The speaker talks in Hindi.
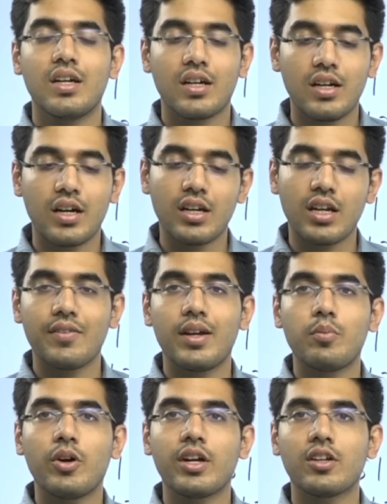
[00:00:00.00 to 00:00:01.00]
कि अगर ये
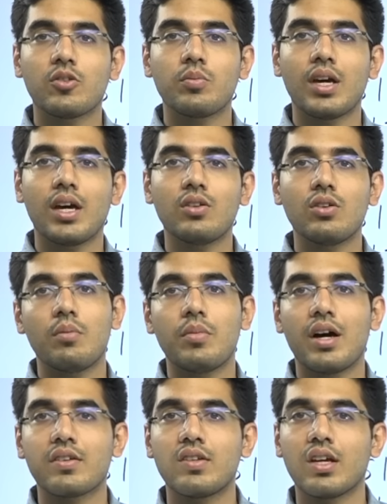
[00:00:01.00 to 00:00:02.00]
वाला पॉइंट इसमें है तो हम
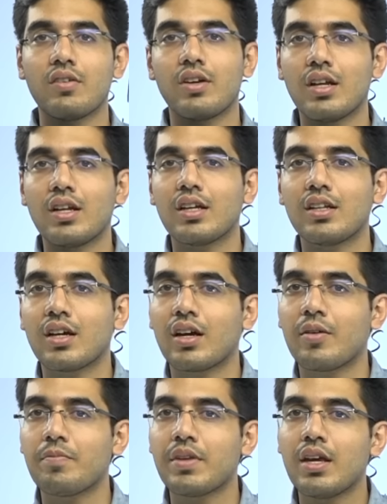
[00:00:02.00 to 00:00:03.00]
मार्क्स देंगे वरना नहीं देंगे